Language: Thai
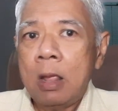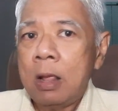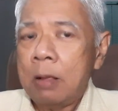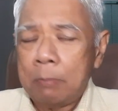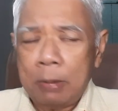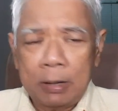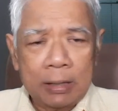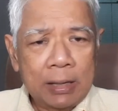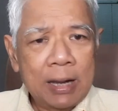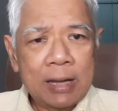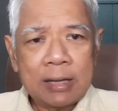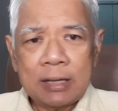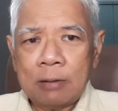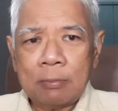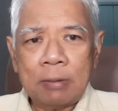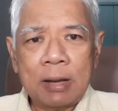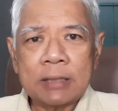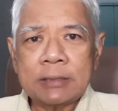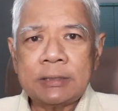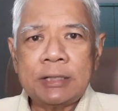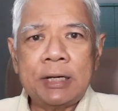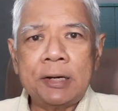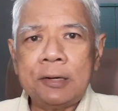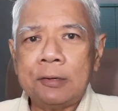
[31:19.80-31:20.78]
ประเทศสมา
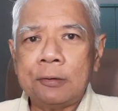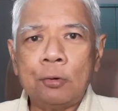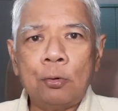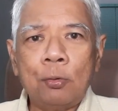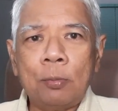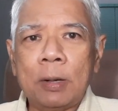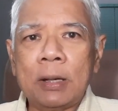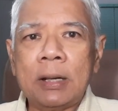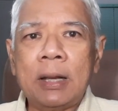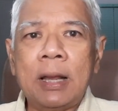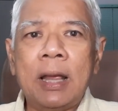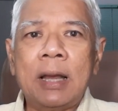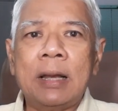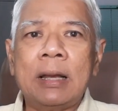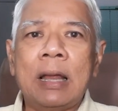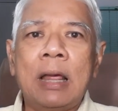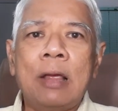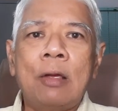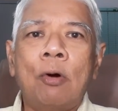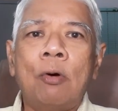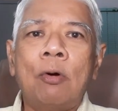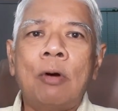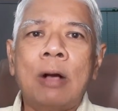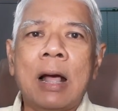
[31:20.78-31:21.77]
ชิกทุกประเทศใน
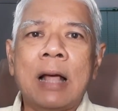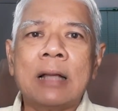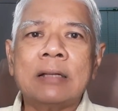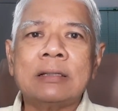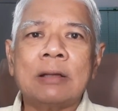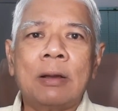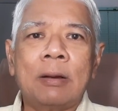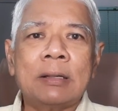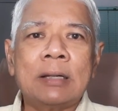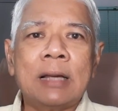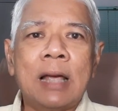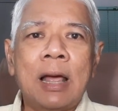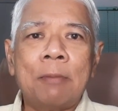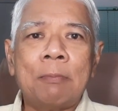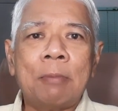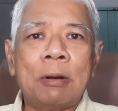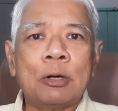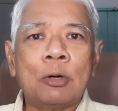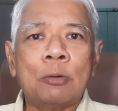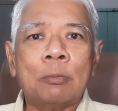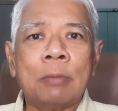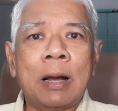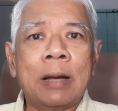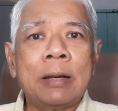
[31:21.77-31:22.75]
องค์การสหประชาชาติปั
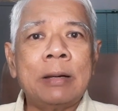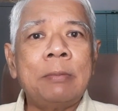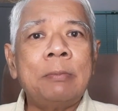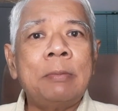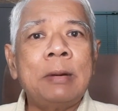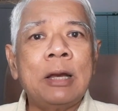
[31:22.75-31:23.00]
จจุบันนี้